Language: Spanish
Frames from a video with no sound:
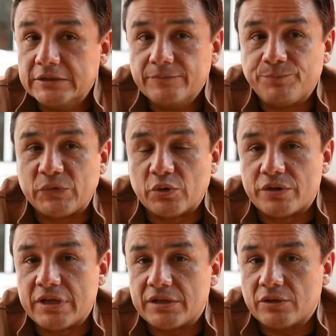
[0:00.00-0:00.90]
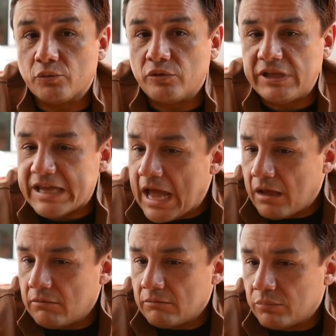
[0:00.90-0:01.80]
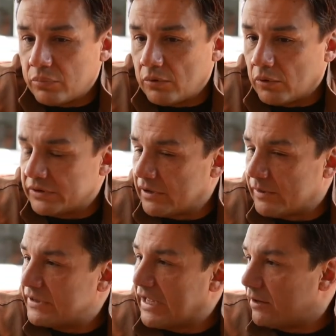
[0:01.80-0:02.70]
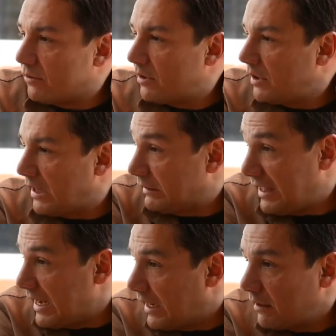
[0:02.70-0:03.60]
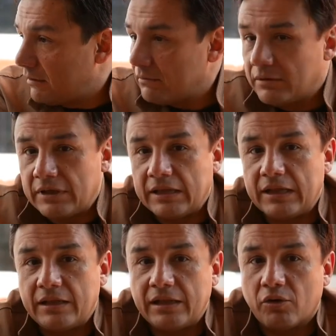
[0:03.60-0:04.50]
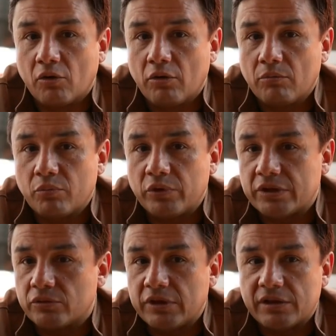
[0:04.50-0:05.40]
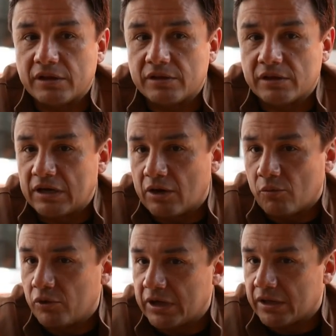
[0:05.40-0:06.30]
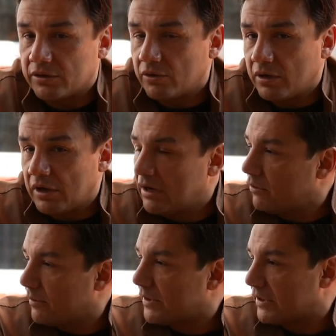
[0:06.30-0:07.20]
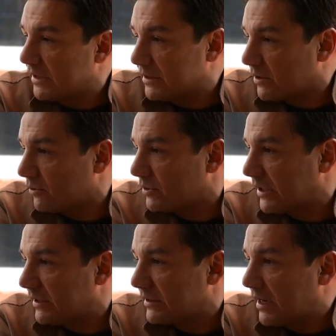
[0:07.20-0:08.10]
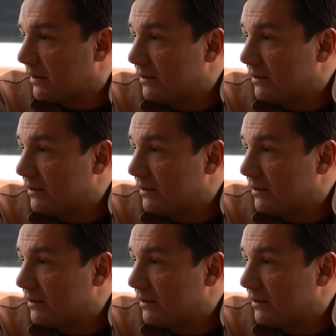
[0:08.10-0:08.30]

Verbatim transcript: Entonces, un día lo entrevistaron en tele y él dijo, pues estudié ciencias de la comunicación en la Universidad Intercontinental.